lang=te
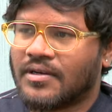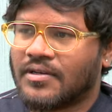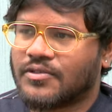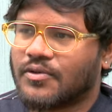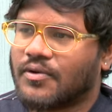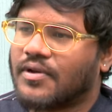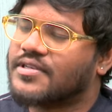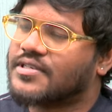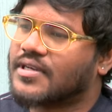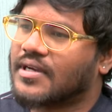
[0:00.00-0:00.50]
సో
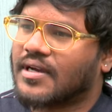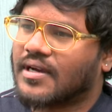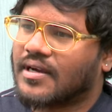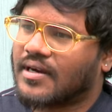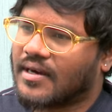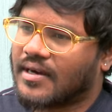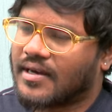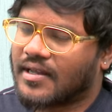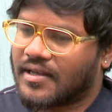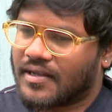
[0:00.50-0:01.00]
నిజంగా
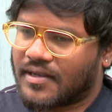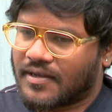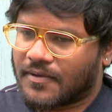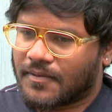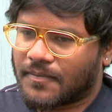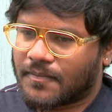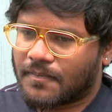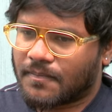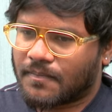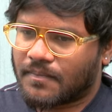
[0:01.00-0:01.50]
అంటే
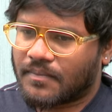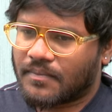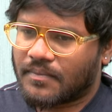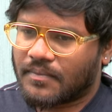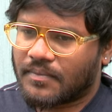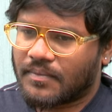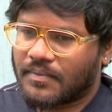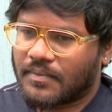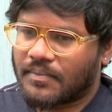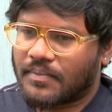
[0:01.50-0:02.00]

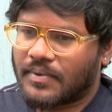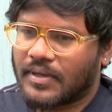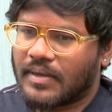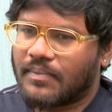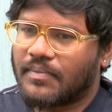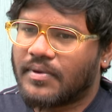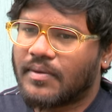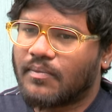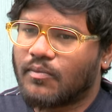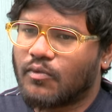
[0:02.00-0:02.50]

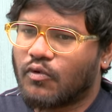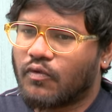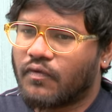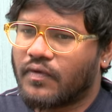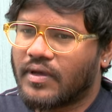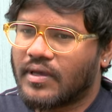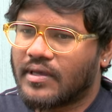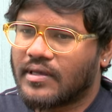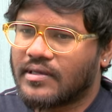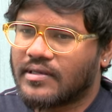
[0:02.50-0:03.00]
బేబీ
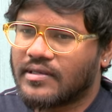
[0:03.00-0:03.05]
మూవీ